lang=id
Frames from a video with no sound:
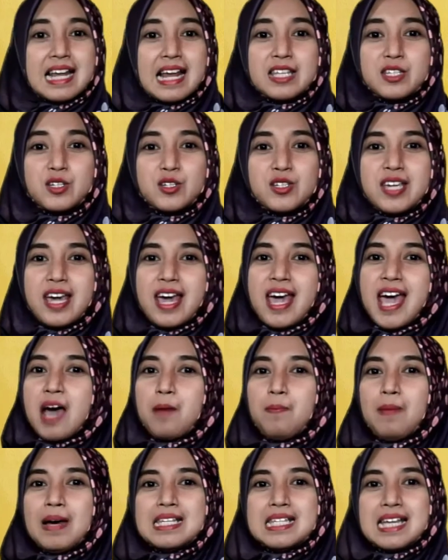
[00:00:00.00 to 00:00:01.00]
Selanjutnya,
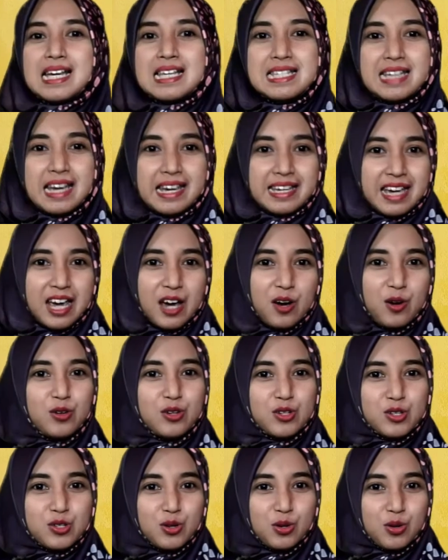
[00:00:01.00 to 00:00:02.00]
apa saja ya
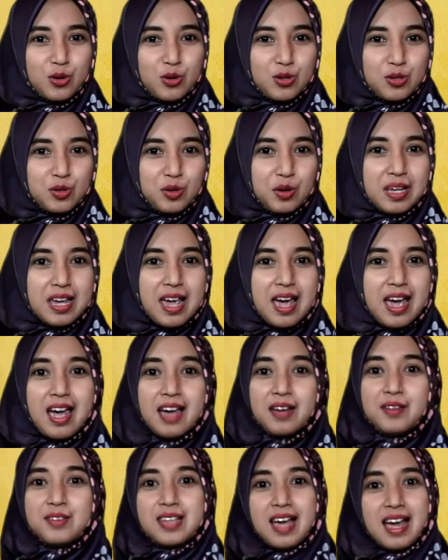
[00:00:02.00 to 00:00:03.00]
unsur-unsur yang
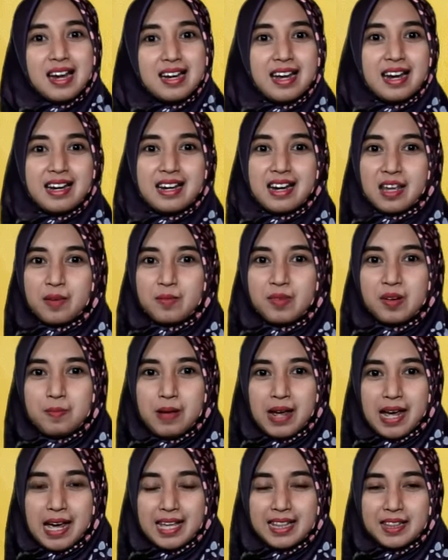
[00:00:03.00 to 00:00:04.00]
harus ada dalam
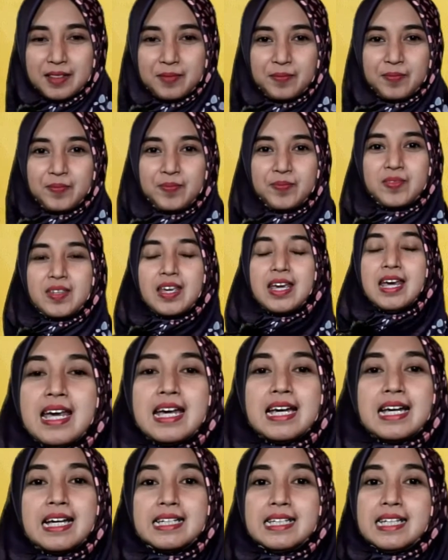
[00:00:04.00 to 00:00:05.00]
debat?
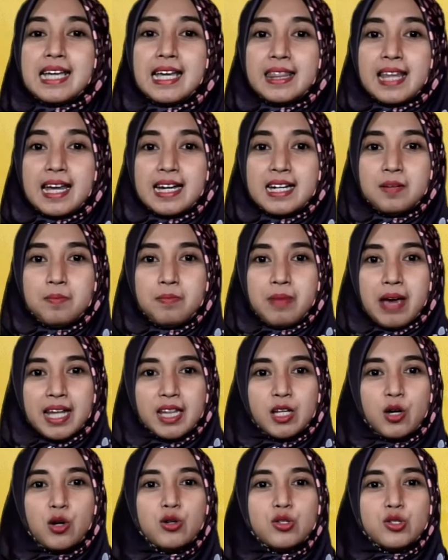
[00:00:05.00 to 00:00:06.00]
Kegiatan
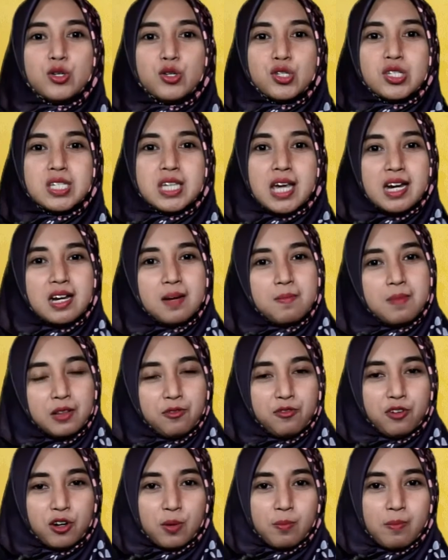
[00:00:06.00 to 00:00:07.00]
debat, khususnya
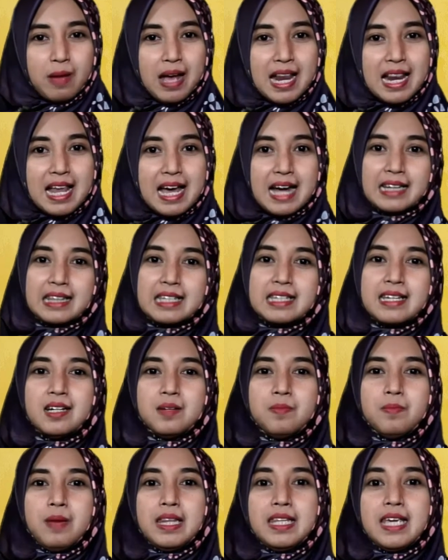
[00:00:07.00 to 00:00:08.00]
debat formal,
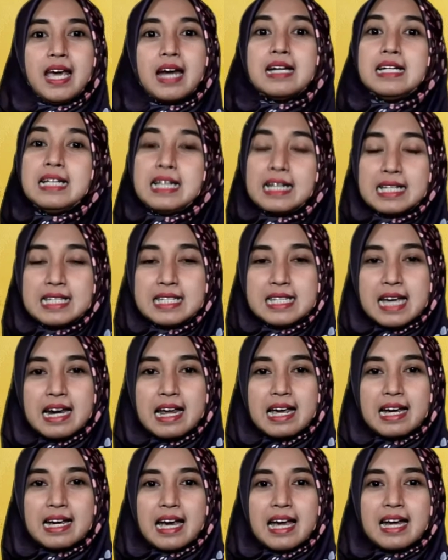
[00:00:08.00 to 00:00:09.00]
artinya debat yang
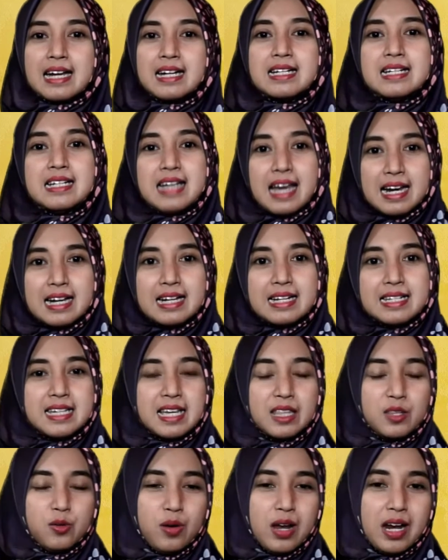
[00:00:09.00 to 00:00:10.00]
direncanakan dan
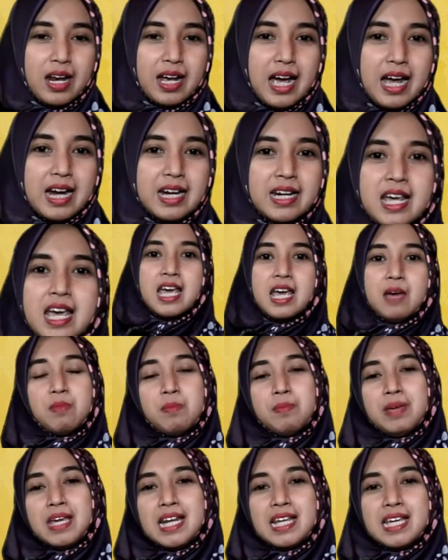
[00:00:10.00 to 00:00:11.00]
dijadwalkan,
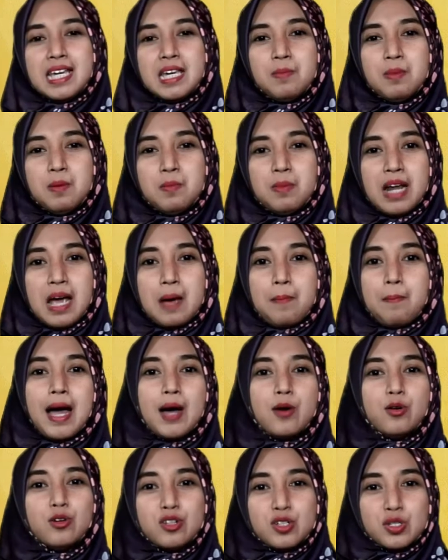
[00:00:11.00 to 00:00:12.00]
memiliki
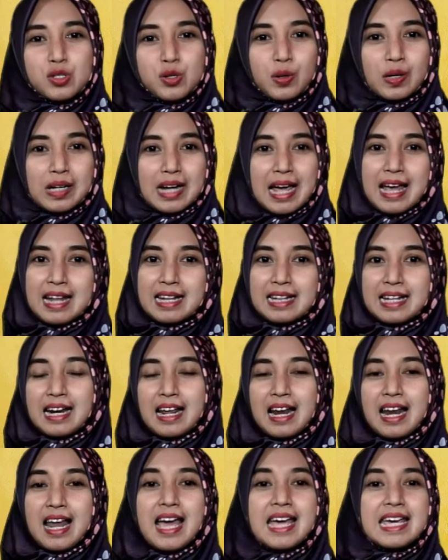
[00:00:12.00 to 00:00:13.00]
beberapa unsur,
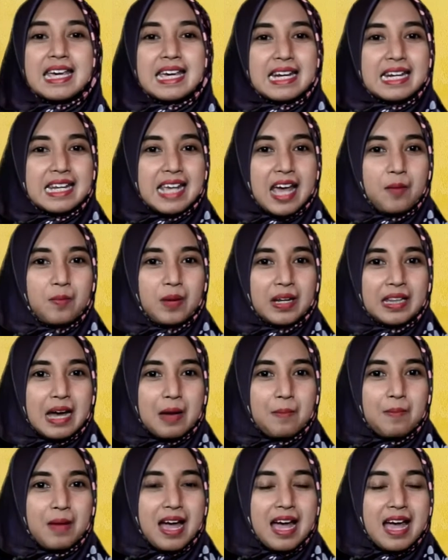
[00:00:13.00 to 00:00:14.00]
antara lain yang
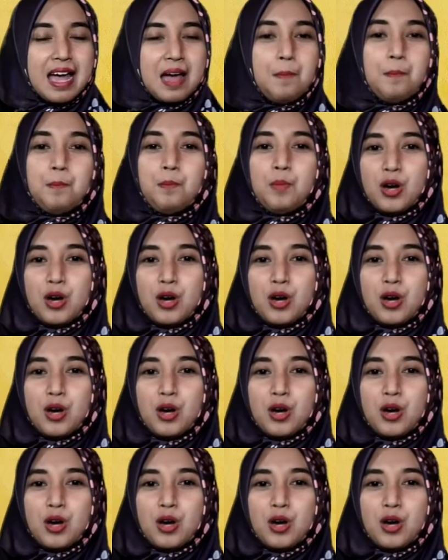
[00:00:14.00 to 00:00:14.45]
pertama,